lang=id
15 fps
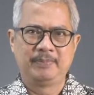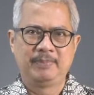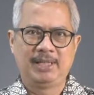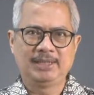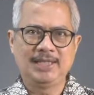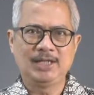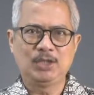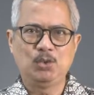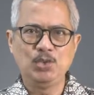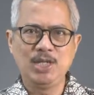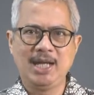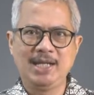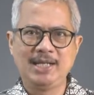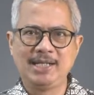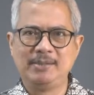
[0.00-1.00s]
Mata
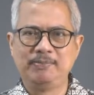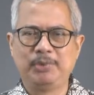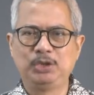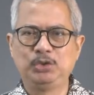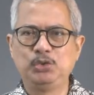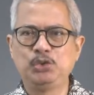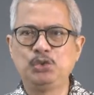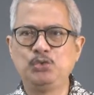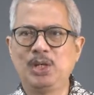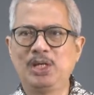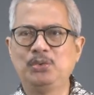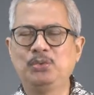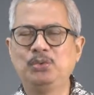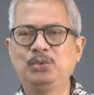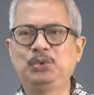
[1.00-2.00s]
kuliah ini
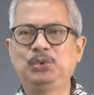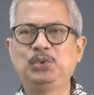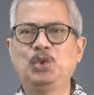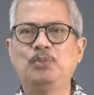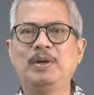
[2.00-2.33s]
bertujuan untuk